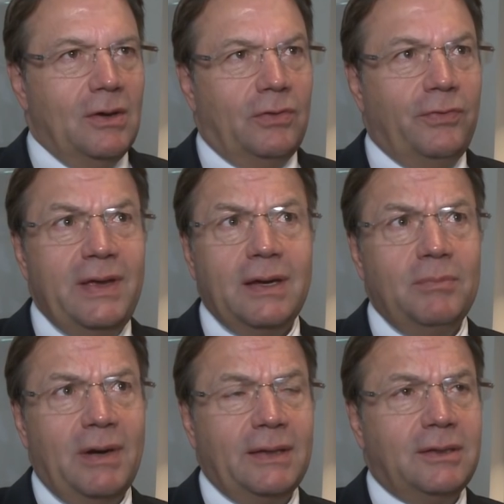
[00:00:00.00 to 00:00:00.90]
Und wir im
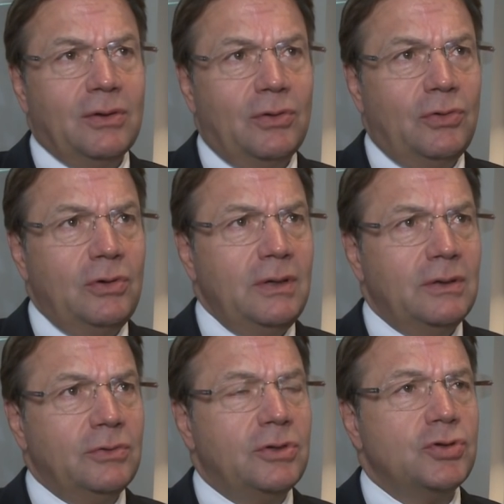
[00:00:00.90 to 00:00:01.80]
Land Tirol
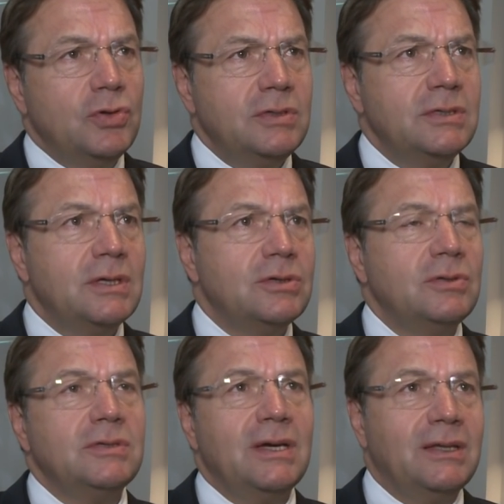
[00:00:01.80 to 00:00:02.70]
unterstützen das
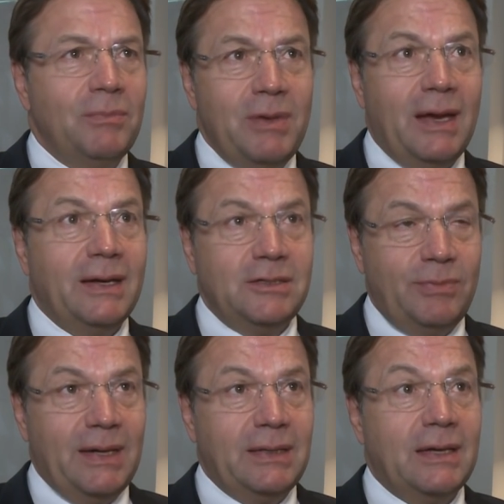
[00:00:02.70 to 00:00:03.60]
schon seit dem Jahre
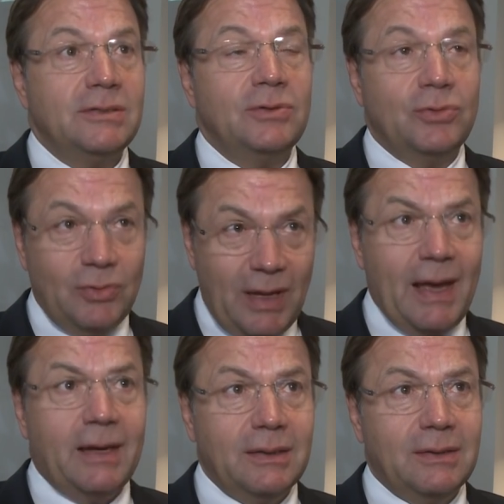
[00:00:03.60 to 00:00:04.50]

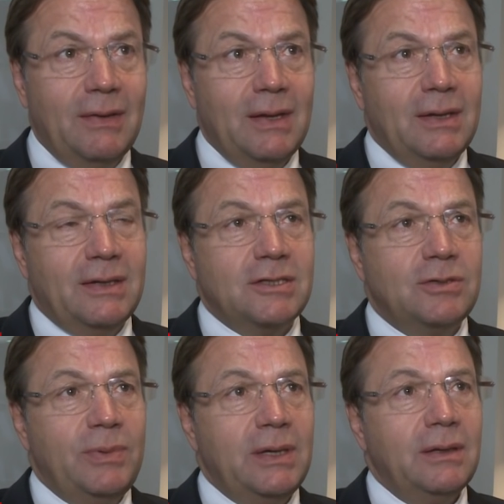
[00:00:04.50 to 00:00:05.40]
2008
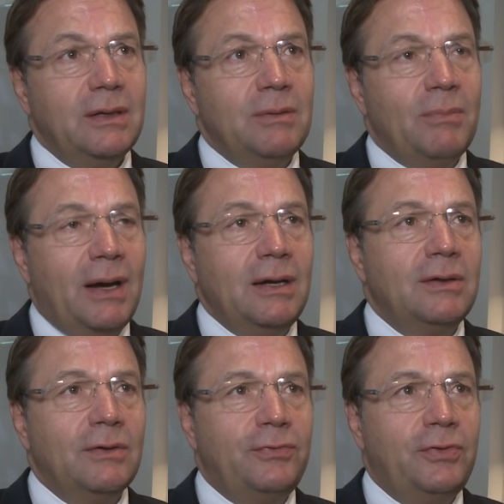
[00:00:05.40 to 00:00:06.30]
dass wir im
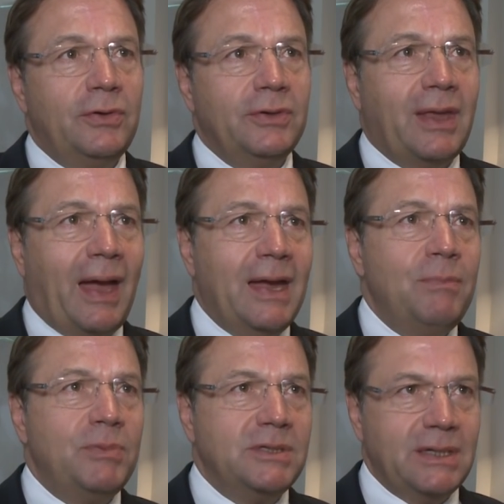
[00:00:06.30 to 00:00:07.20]
Alter von drei
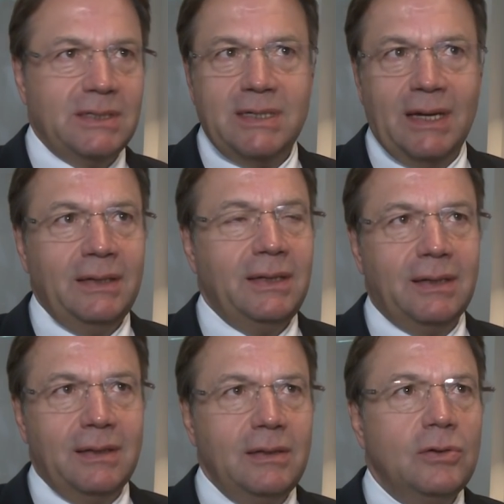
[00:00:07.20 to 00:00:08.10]
bis sechs Jahren die
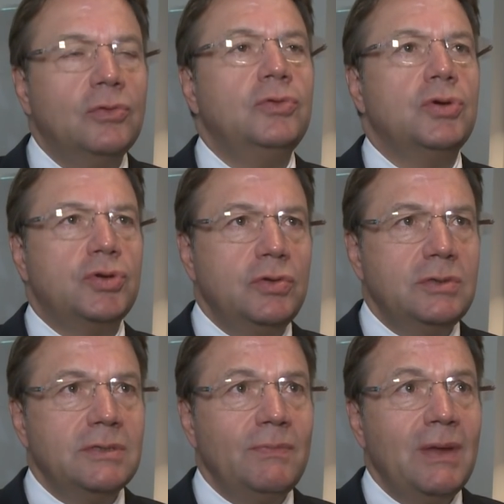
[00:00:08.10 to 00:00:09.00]
Kinder
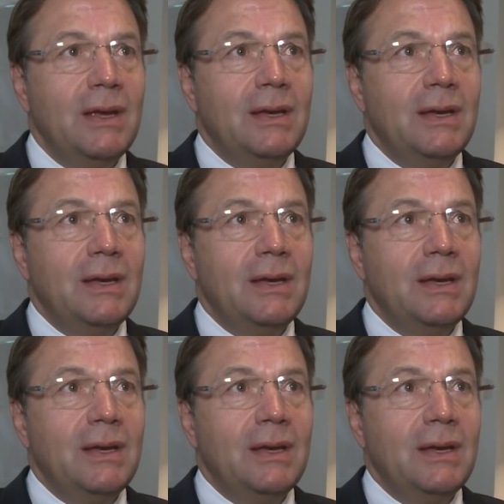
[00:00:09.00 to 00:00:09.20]
unterstützen,